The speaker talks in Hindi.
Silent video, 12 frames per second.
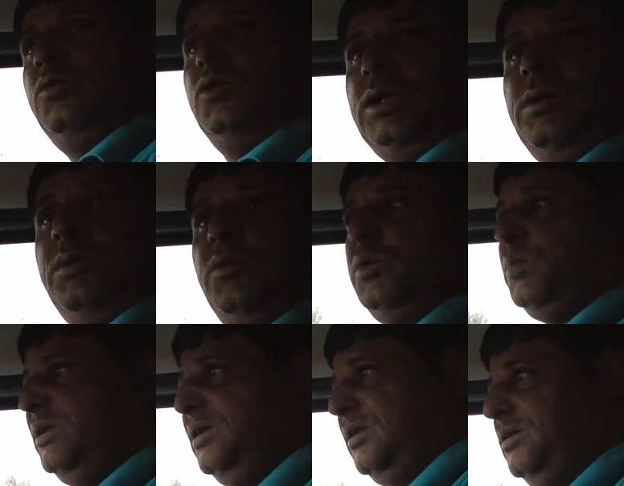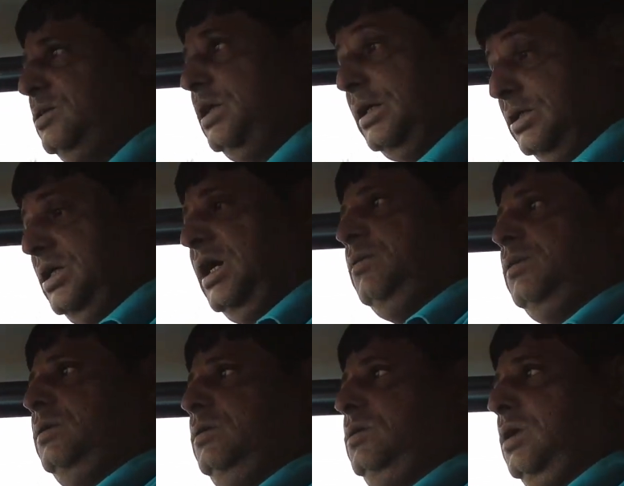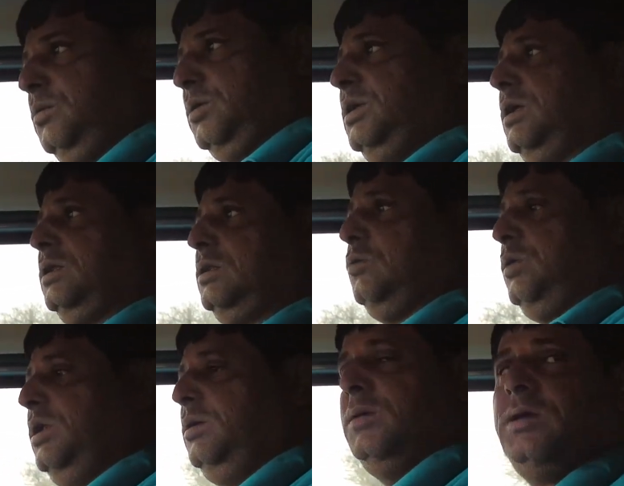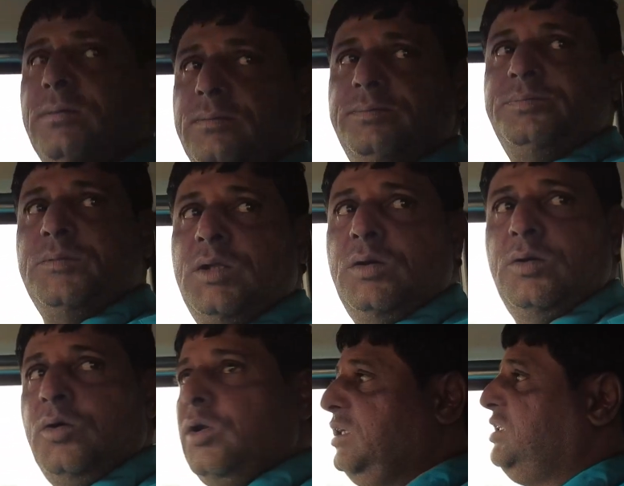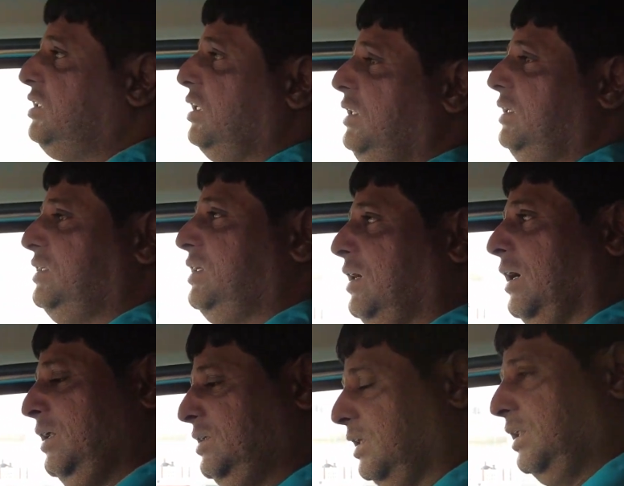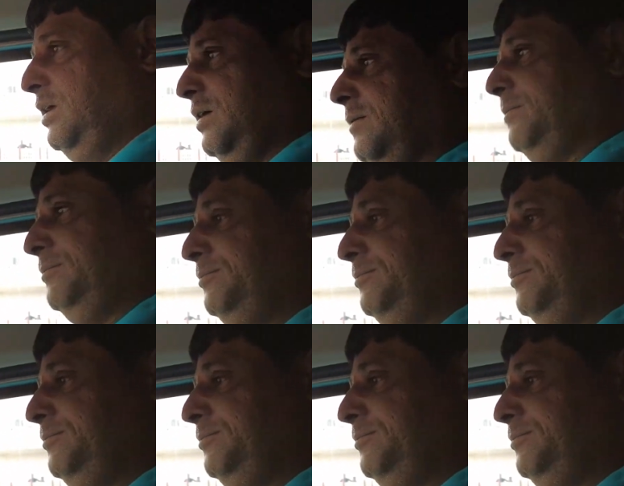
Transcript: नहीं होता अपने और वजन है साढ़े चार टन वजन लाता हूँ डेली में और ऐसे चलती है ऐसे खाली चल रही है